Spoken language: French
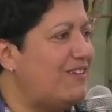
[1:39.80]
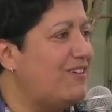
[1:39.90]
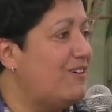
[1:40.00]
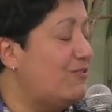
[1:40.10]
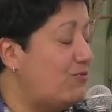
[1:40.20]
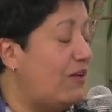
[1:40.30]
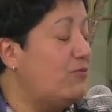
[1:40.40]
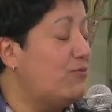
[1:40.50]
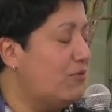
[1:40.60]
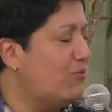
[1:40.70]
euh, à,
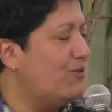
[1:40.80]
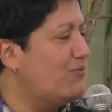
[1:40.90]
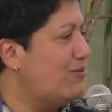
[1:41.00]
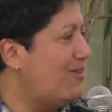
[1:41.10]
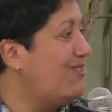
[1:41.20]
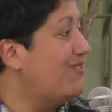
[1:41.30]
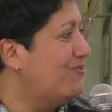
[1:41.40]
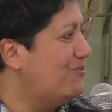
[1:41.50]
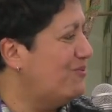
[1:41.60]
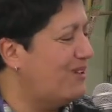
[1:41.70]
tous ceux à toutes celles qui
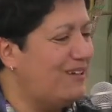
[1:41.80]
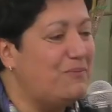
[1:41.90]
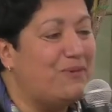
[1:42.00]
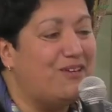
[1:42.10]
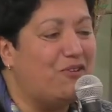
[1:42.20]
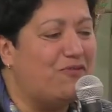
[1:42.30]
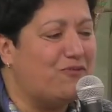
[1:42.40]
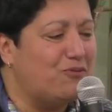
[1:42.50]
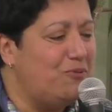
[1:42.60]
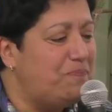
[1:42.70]
nous regardent. Meilleurs
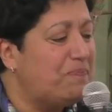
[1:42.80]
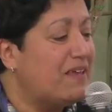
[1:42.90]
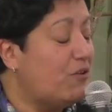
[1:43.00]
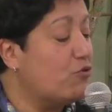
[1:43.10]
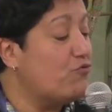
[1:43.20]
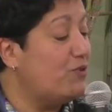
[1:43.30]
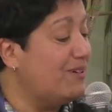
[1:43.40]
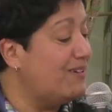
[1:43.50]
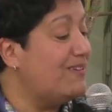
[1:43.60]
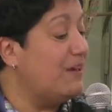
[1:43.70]
vœux. Alors, je
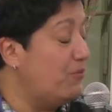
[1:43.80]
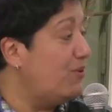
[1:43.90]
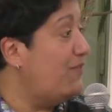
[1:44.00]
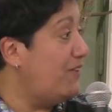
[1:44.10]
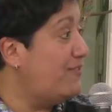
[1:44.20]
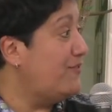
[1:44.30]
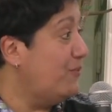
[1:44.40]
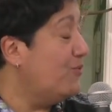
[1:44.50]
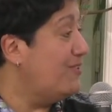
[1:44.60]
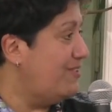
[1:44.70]
voudrais d'abord
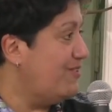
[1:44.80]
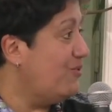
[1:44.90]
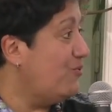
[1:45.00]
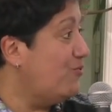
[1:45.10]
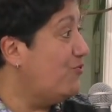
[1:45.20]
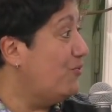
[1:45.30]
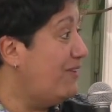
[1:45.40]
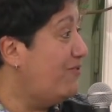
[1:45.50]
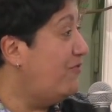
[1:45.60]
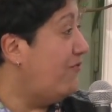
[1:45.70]
effectivement dire que
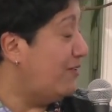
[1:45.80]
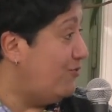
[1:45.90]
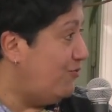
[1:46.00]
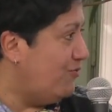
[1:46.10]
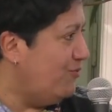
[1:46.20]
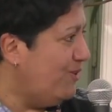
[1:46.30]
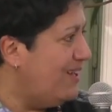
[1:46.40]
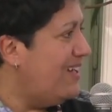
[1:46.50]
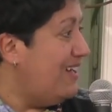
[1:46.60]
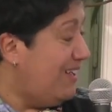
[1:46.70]
2022
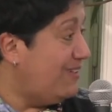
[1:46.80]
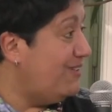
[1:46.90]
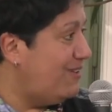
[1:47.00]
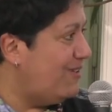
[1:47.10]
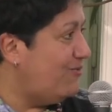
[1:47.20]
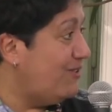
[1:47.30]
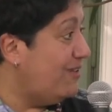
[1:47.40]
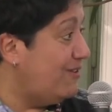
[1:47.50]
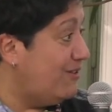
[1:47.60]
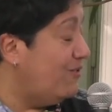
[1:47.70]
a été une
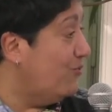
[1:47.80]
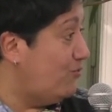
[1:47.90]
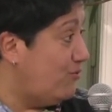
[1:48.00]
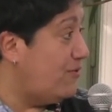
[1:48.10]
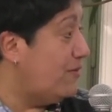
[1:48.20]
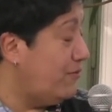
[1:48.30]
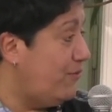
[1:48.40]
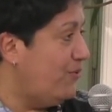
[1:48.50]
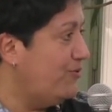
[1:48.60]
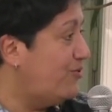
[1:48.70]
année
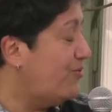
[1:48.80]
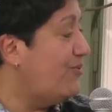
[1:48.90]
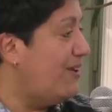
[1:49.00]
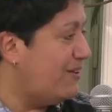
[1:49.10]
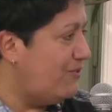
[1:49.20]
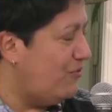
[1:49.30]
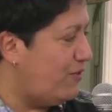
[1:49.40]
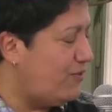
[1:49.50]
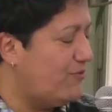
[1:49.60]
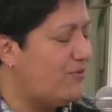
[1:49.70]
enthousiasmante. La
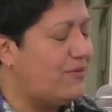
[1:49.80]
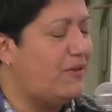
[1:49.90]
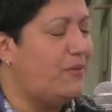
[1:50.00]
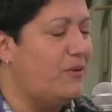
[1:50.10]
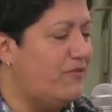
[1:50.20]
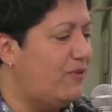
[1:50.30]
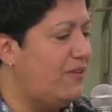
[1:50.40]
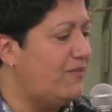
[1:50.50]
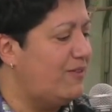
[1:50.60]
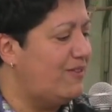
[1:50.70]
rénovation du cinéma, vous
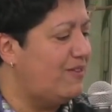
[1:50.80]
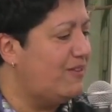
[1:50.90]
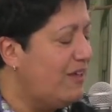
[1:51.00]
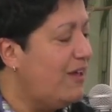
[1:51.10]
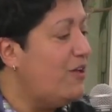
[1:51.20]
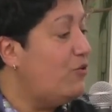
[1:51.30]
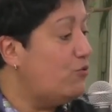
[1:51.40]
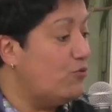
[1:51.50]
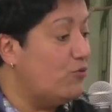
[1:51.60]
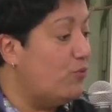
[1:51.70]
l'avez dit,
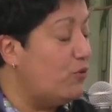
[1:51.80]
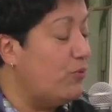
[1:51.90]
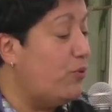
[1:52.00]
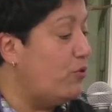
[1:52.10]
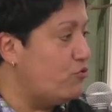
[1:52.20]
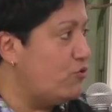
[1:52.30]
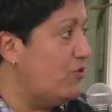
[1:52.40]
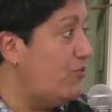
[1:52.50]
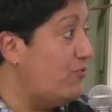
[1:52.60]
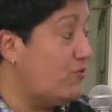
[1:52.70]
de nombreux
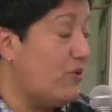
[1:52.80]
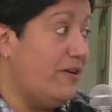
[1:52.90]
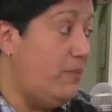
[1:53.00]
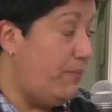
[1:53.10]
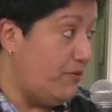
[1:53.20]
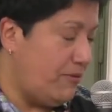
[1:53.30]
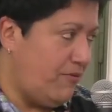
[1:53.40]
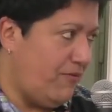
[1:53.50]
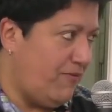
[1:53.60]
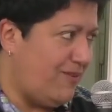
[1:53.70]
projets culturels
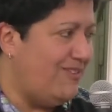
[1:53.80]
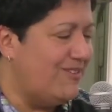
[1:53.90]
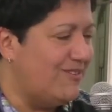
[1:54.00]
post-Covid,